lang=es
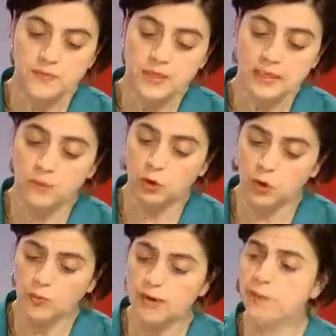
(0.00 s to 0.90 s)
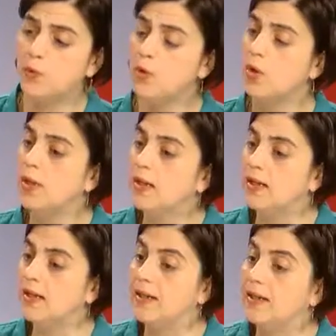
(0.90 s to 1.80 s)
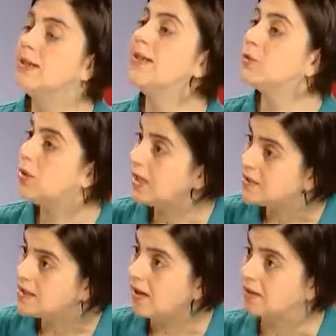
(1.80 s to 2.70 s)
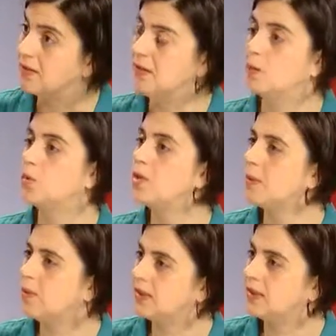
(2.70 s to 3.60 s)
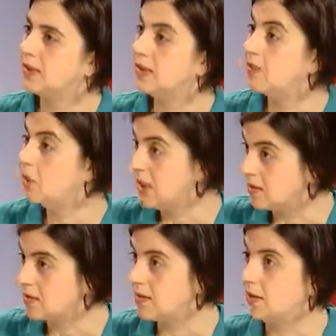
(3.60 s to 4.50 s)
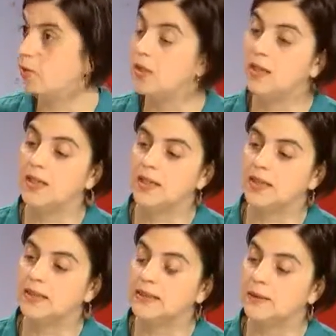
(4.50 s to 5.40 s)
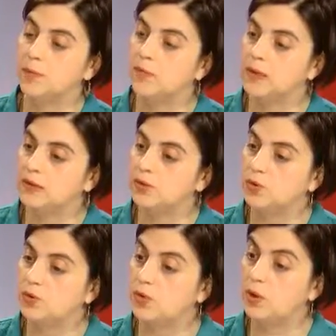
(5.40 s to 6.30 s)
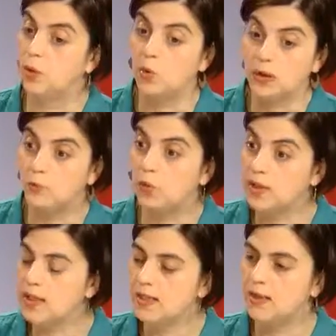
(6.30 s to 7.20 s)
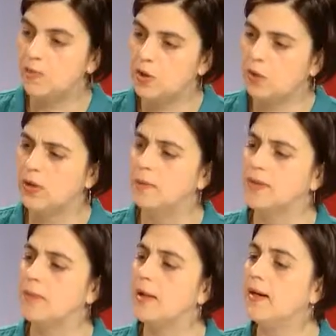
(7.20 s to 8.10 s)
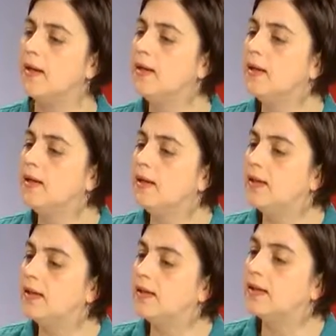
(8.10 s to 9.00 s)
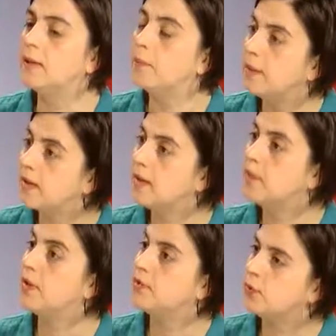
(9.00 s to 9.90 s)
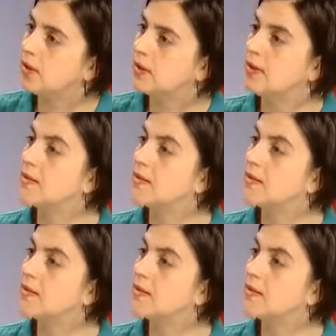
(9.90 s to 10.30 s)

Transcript: y por lo mismo eh, desnaturalizar muchas prácticas de violencia. Hoy día estamos viendo en los últimos días, digamos las últimas semanas, eh, campañas más fuertes de